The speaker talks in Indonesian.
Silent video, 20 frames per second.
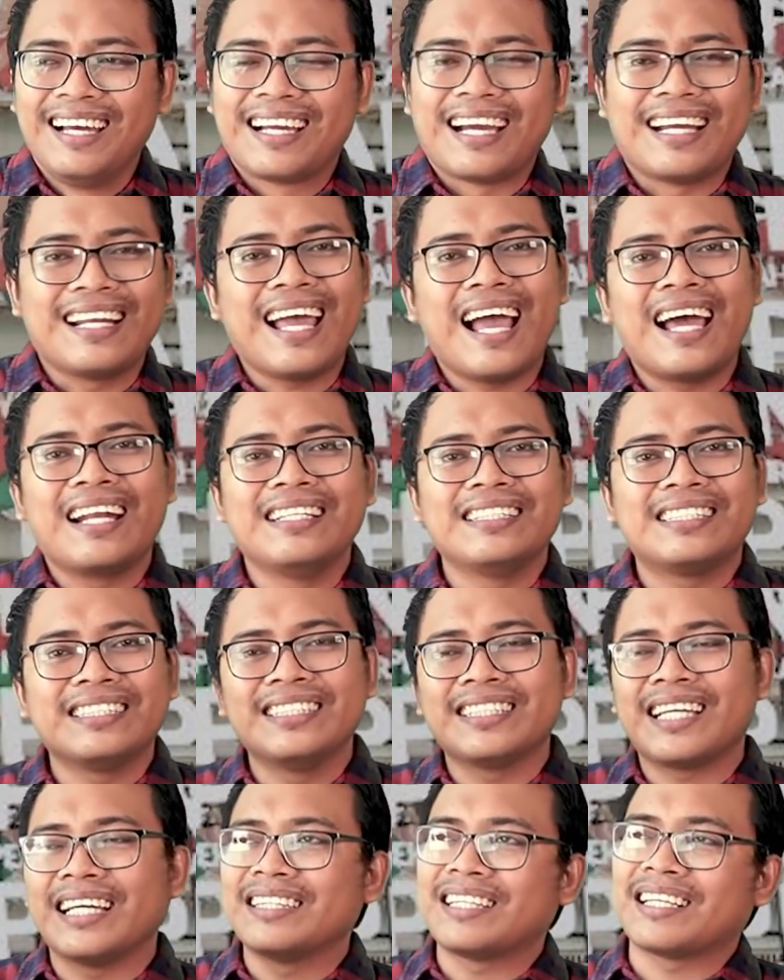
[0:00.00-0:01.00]
Karena Anies
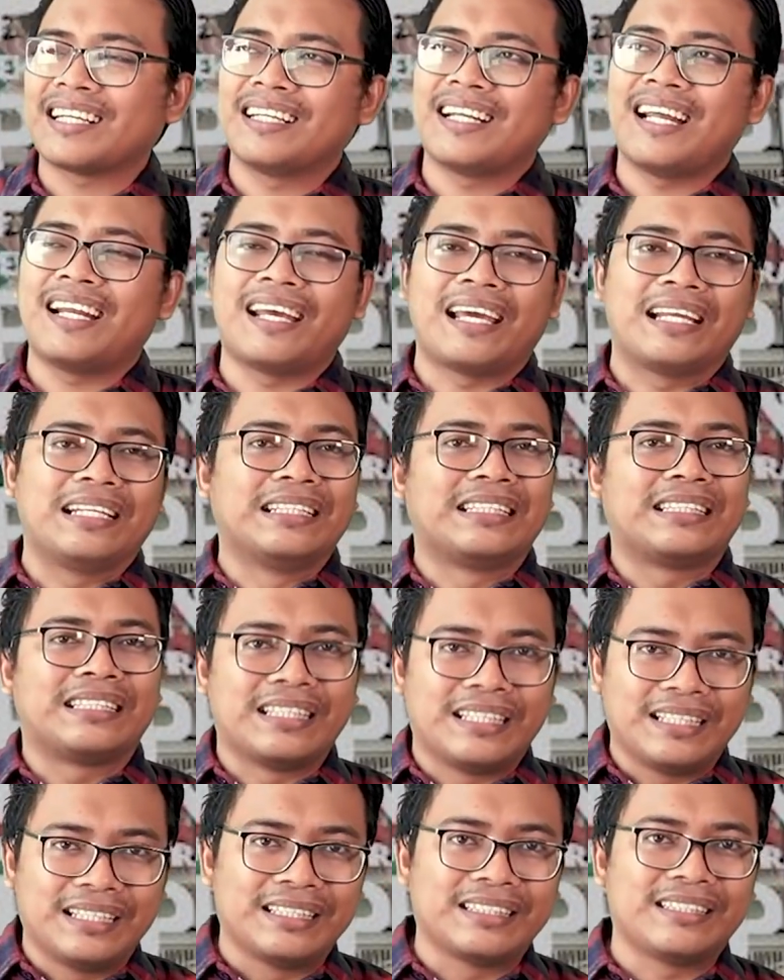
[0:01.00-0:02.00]
ini kan terkenal
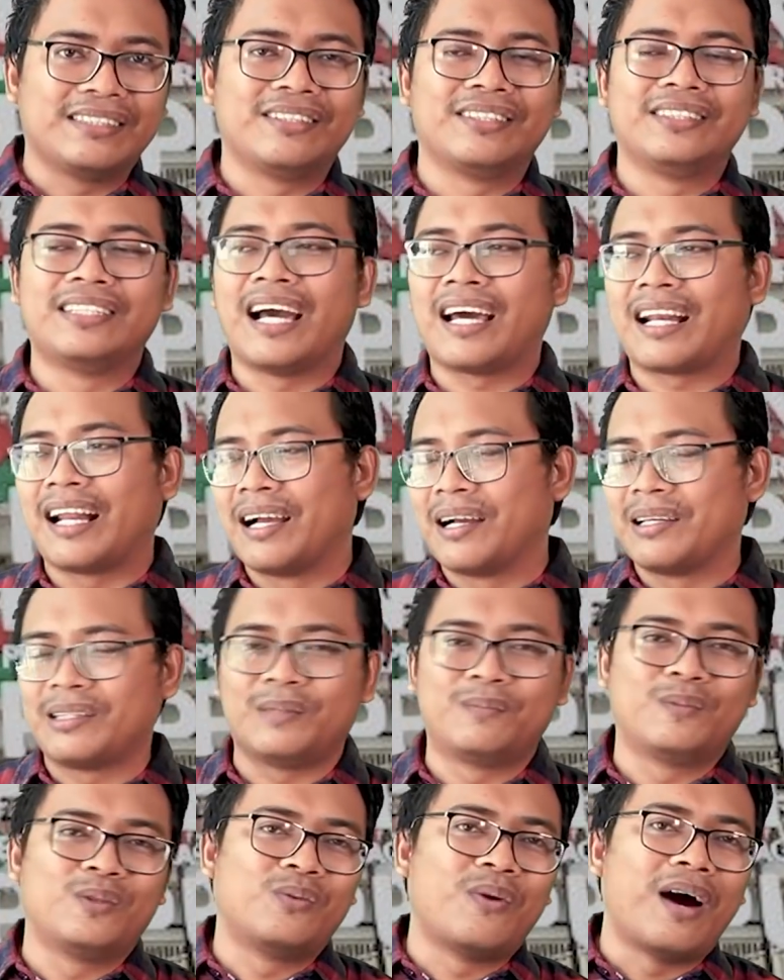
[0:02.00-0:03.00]
elitis, ya jarang
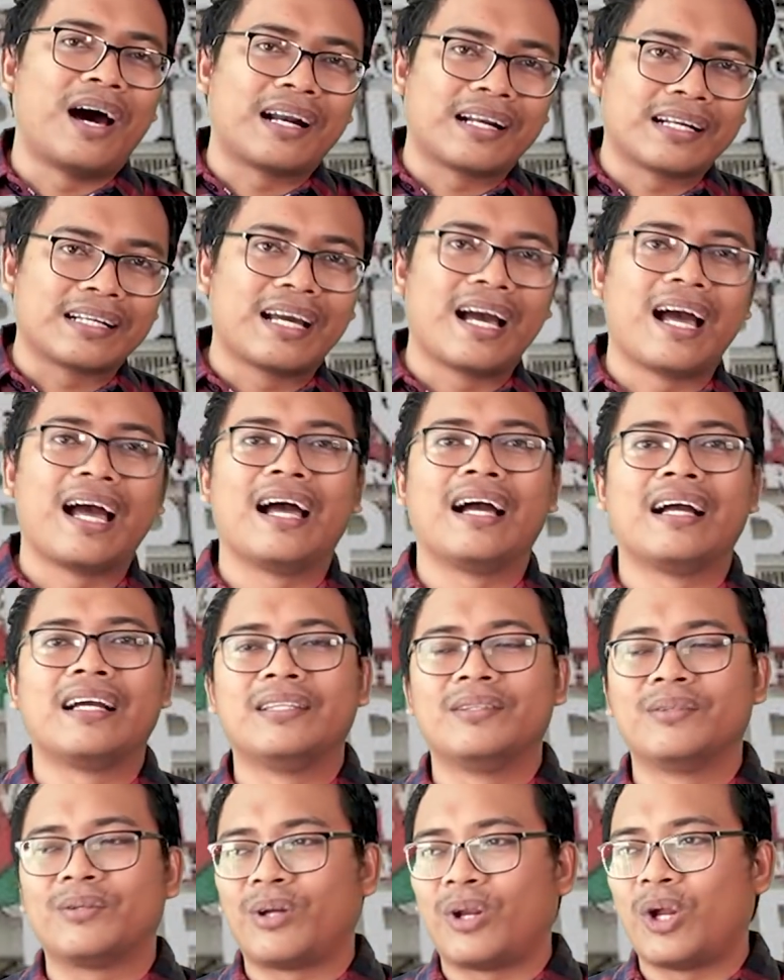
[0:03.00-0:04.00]
ketemu warga
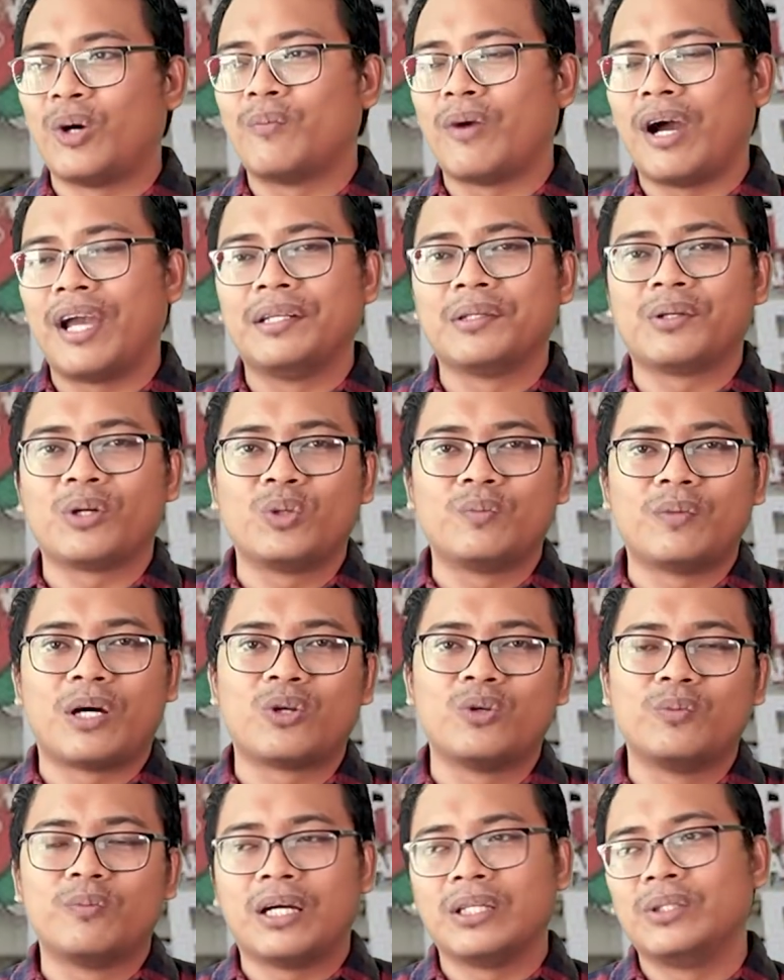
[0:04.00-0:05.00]
gitu. Kalau main ke
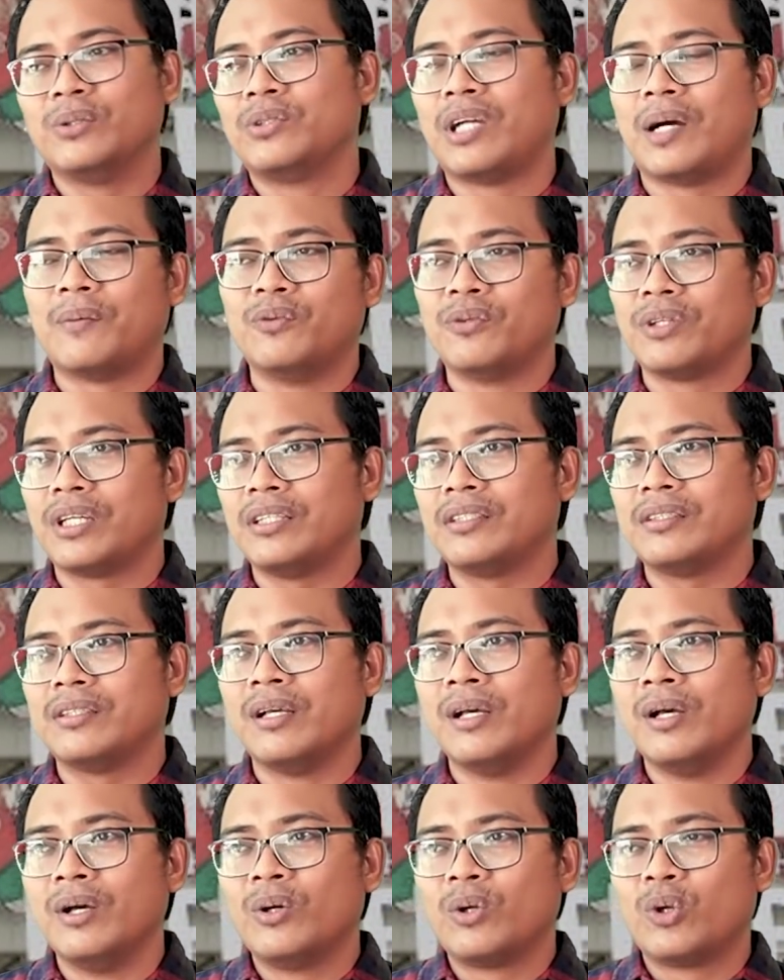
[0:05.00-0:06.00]
rumah-rumah juga
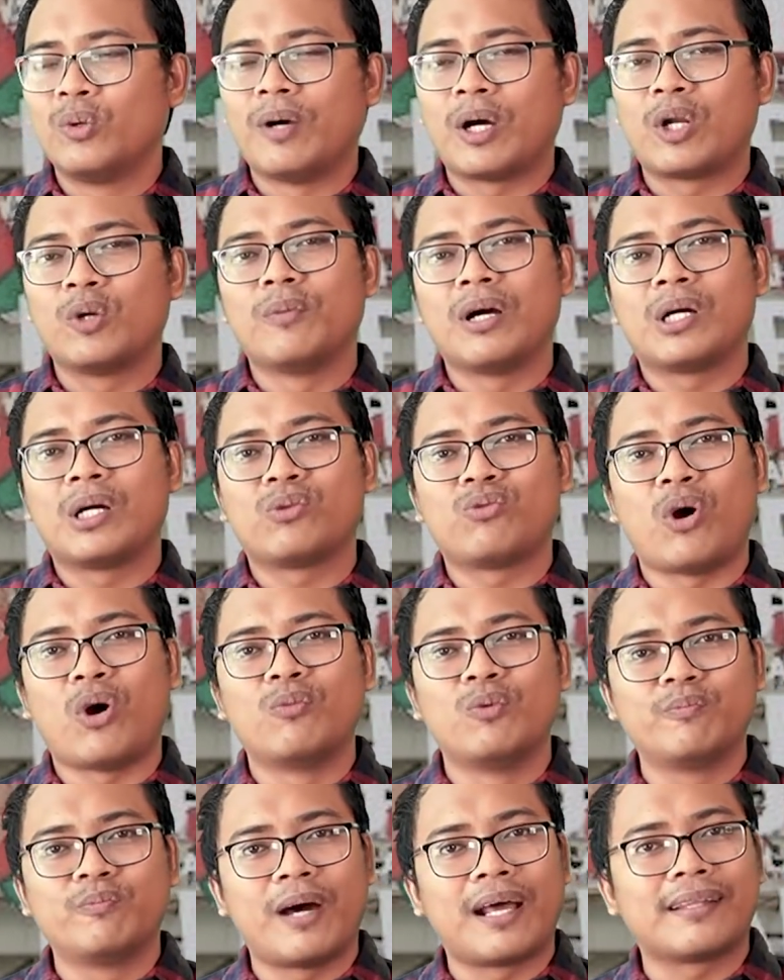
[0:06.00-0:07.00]
mungkin rumah-rumah ketua
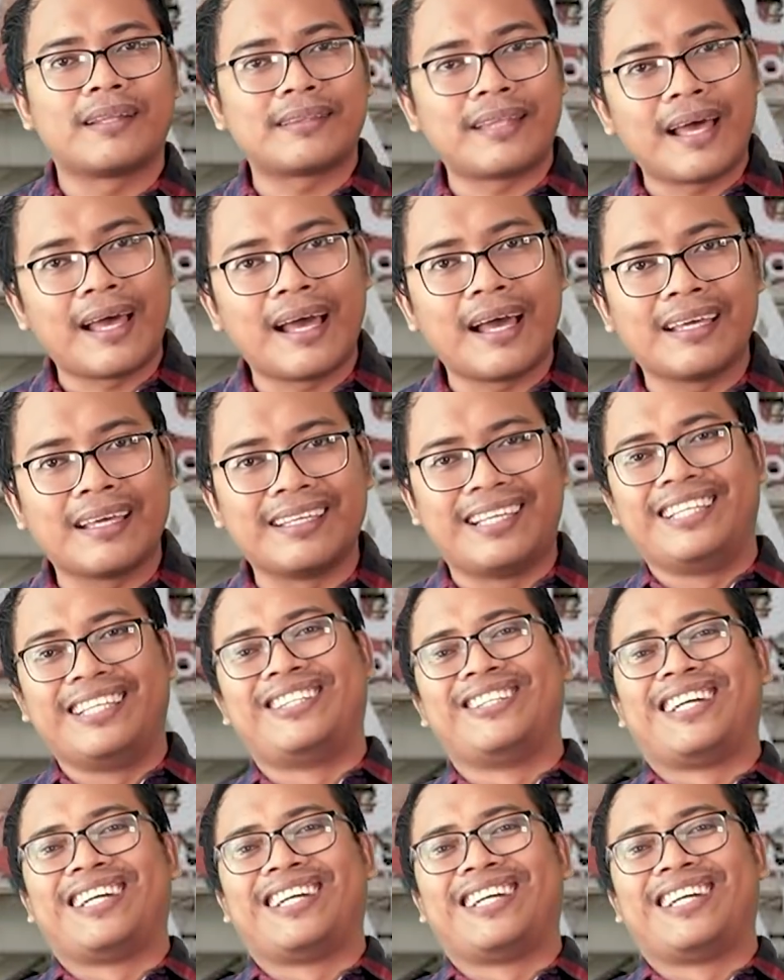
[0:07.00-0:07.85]
umum partai gitu.